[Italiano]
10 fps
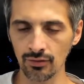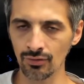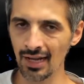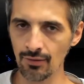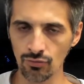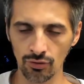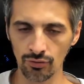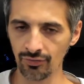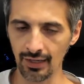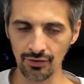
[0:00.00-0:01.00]
Non è un gioco
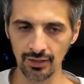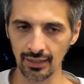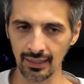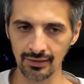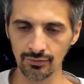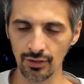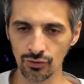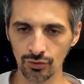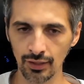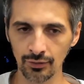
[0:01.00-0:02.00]
facile ragazzi, non è un
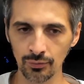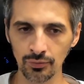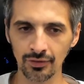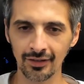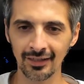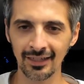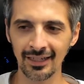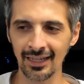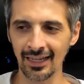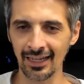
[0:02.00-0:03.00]
gioco da
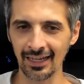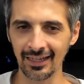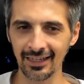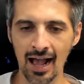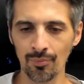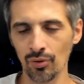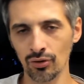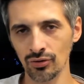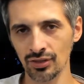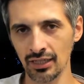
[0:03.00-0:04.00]
tutti e ha
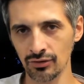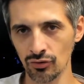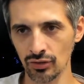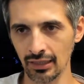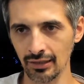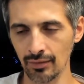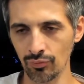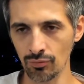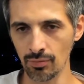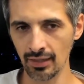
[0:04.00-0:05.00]
poco senso giocare nelle
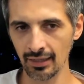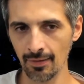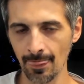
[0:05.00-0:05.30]
pubbliche.